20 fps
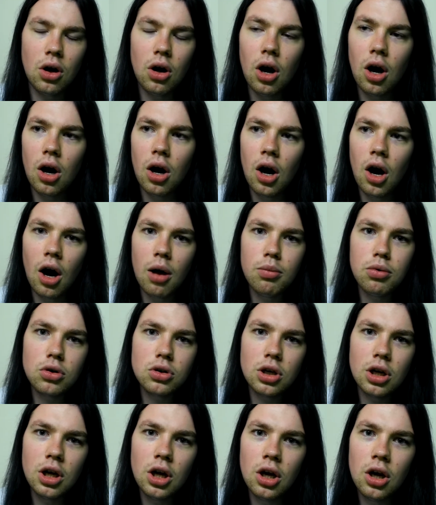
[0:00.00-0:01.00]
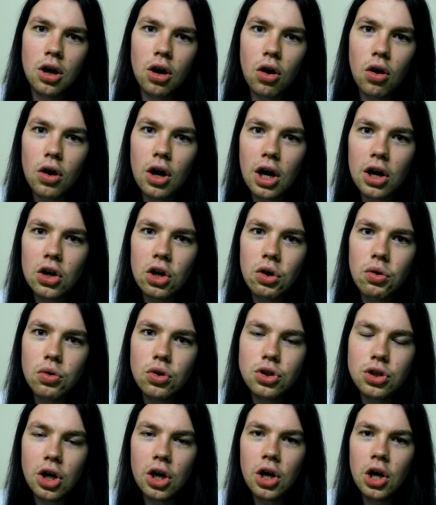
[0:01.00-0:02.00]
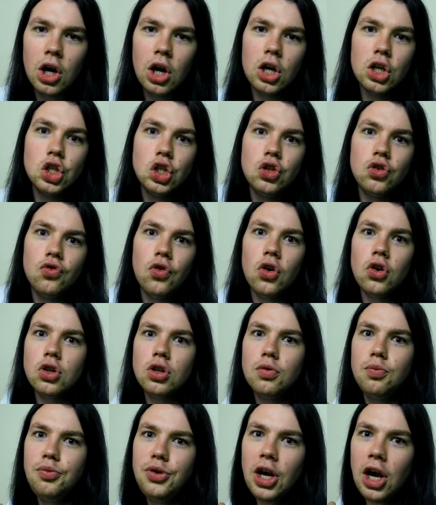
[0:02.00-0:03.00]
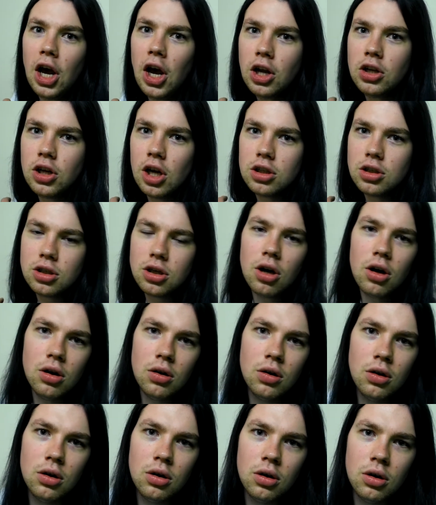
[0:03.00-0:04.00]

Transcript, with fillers: A, a może ogarnęło cię zwątpienie, co?